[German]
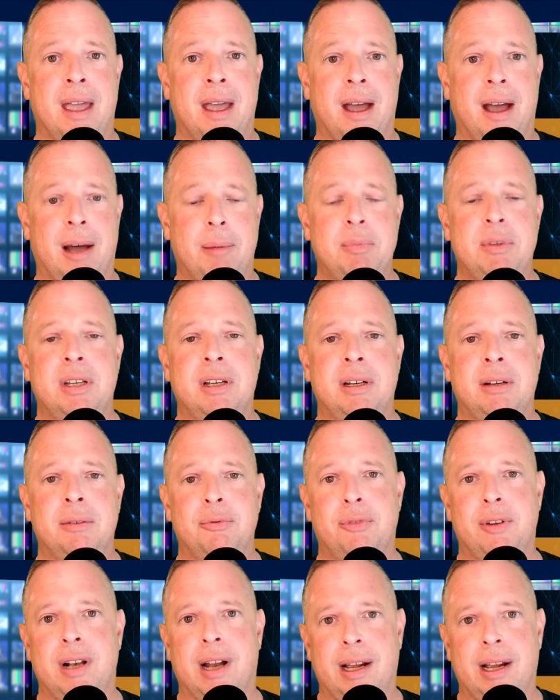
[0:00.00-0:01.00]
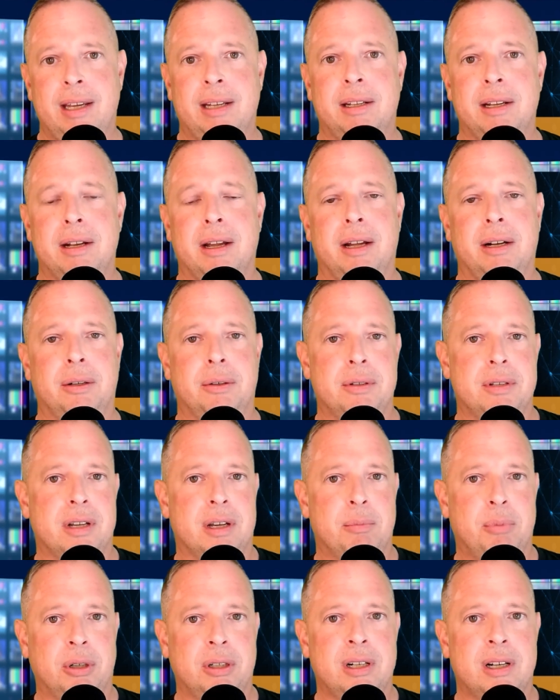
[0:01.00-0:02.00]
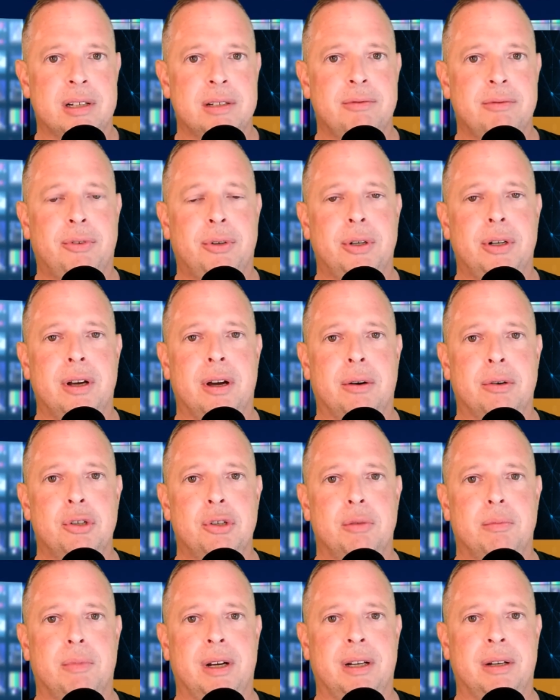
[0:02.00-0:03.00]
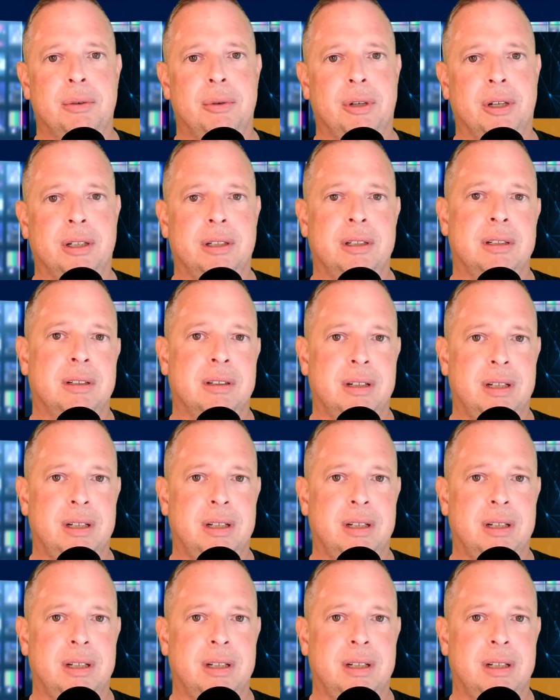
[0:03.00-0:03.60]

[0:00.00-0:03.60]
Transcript: Habt ihr vielleicht in einer unserer Podcast-Folgen auch schon mal gehört?